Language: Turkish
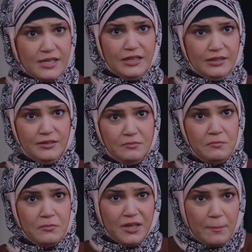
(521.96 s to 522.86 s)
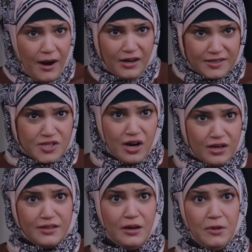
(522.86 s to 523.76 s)
girdim. Bana bağırdı
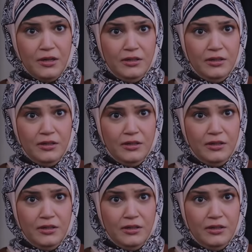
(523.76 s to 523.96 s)
çağırdı ama... Kızım